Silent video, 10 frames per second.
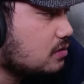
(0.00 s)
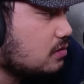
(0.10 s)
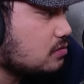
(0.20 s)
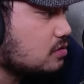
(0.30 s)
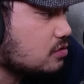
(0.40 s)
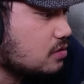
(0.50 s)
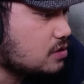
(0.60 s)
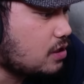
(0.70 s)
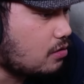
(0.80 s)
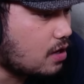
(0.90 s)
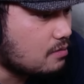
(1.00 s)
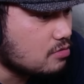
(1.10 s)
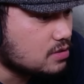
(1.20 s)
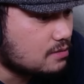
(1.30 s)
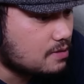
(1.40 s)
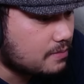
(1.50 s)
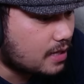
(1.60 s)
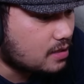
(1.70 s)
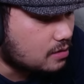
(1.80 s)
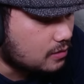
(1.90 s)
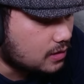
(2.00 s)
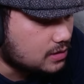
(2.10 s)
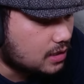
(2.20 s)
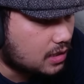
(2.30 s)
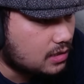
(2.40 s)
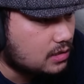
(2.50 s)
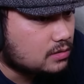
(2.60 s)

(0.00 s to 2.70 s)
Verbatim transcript: Terus Siro gabung sama mereka kalau nggak salah kan